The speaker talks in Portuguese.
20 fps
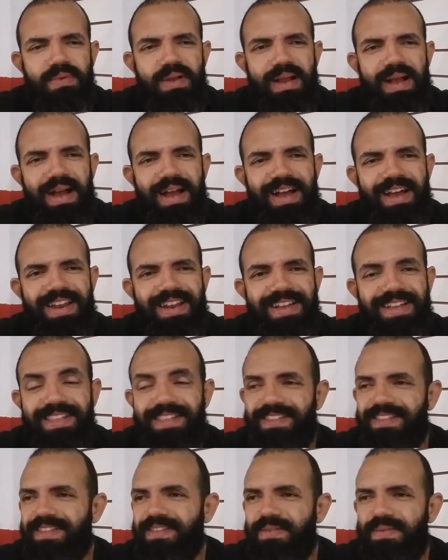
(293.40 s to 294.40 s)
Cara,
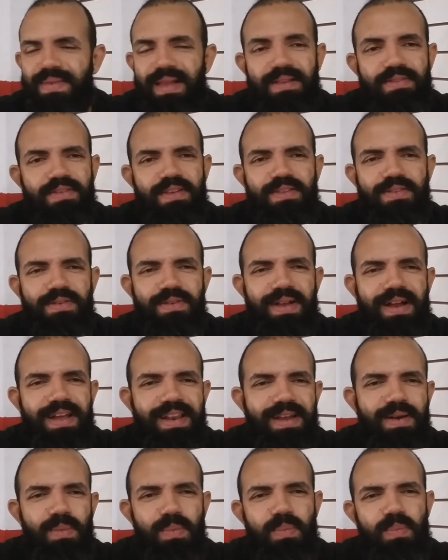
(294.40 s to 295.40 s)
às, às vezes o
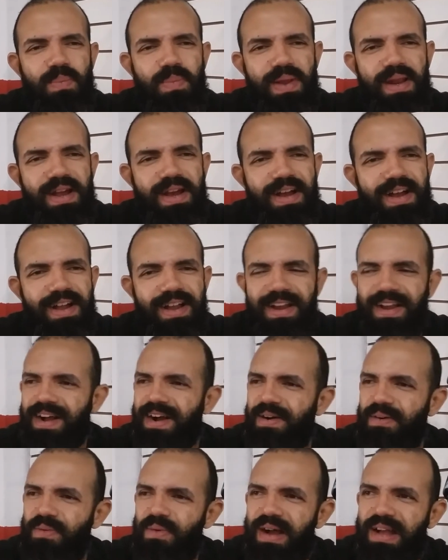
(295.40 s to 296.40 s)
cara é um branca,
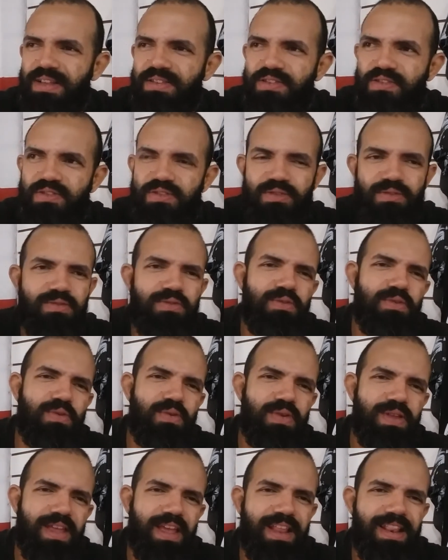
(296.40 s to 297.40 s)
um
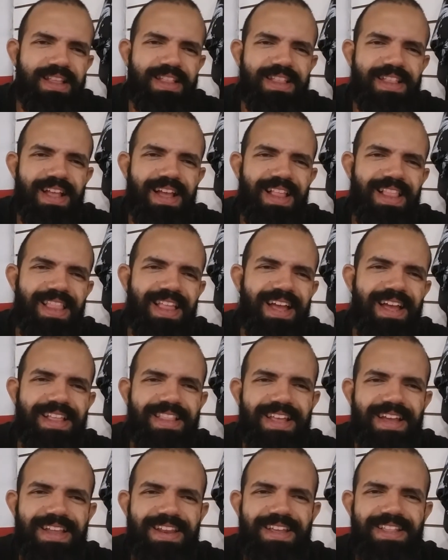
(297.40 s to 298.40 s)
azul e ele tá lá
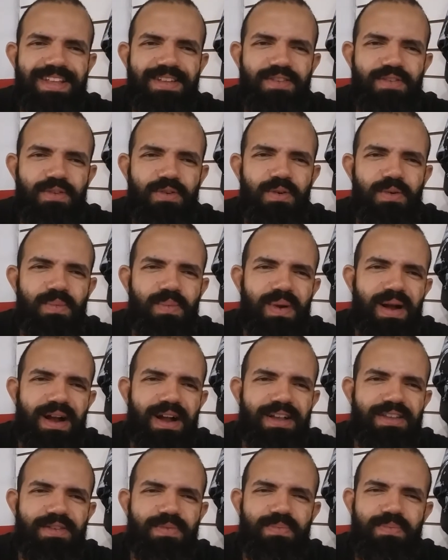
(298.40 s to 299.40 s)
na arena de
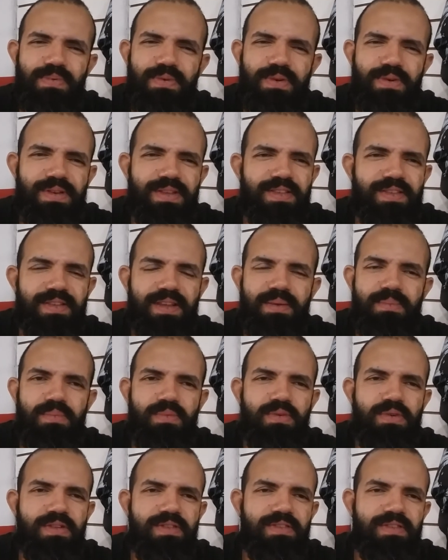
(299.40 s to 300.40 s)
combate. Pô, isso é
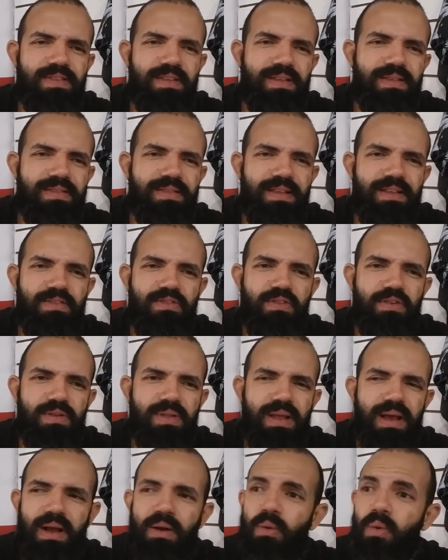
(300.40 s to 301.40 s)
muito
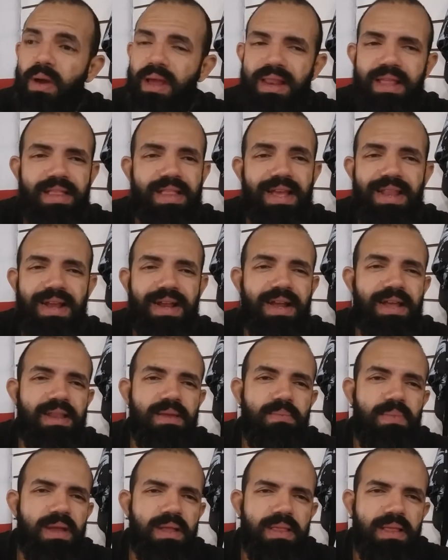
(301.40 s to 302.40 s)
sensacional. Ou ele tá na
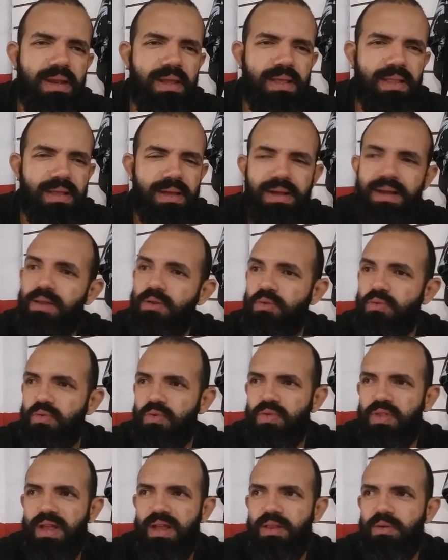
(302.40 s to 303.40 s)
academia treinando,
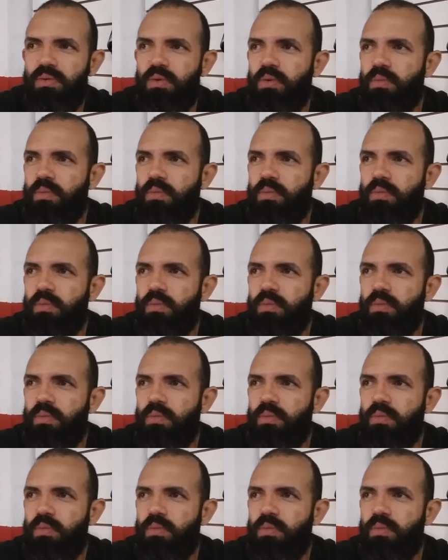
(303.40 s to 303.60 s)
não tá indo